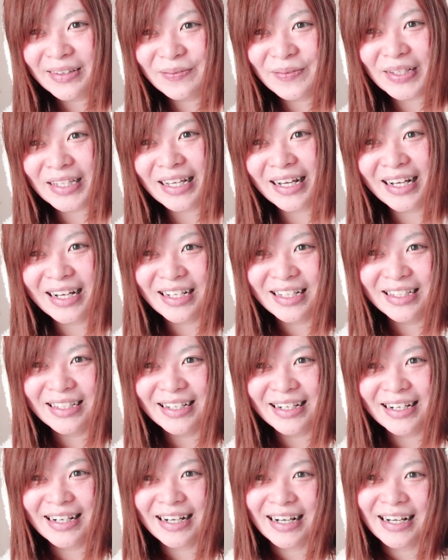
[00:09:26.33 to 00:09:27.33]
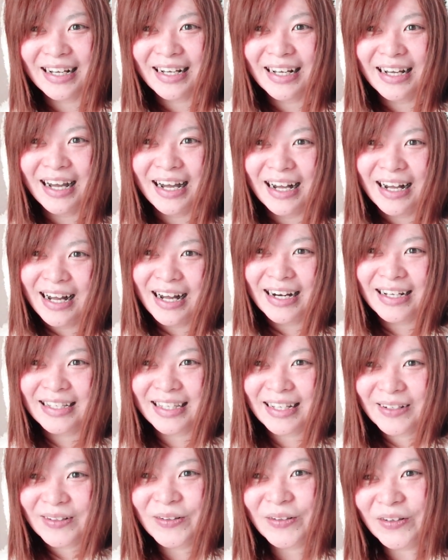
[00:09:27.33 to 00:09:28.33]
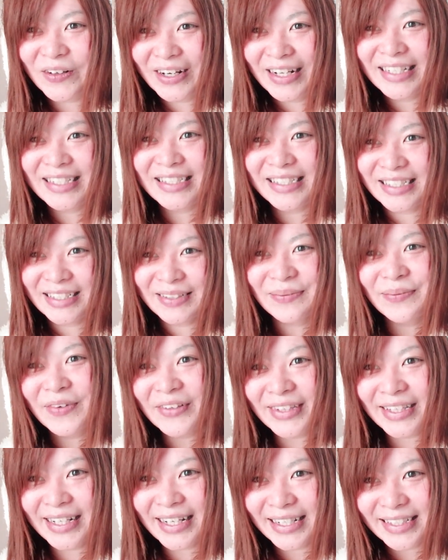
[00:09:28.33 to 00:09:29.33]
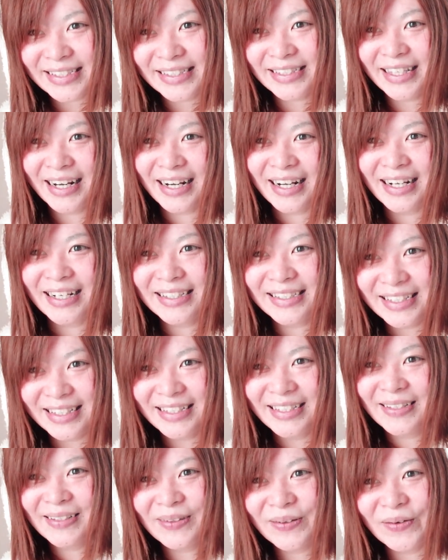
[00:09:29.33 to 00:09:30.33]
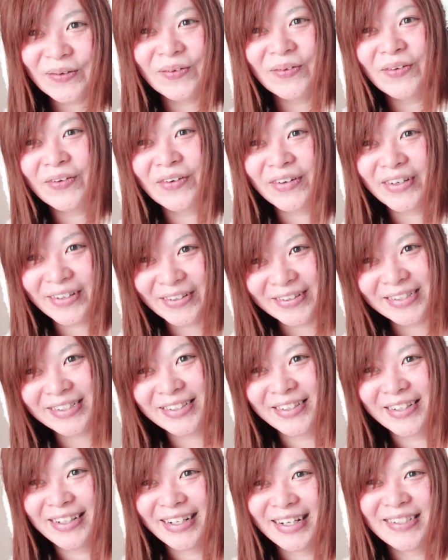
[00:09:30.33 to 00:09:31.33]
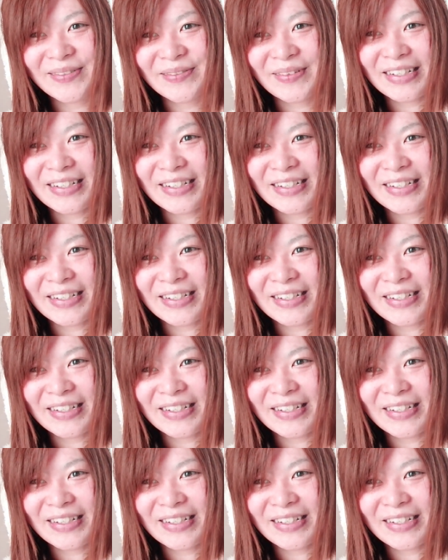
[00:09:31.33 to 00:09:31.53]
またなんか新たな黒歴史持ってるやついたら是非投稿よろしくお願いし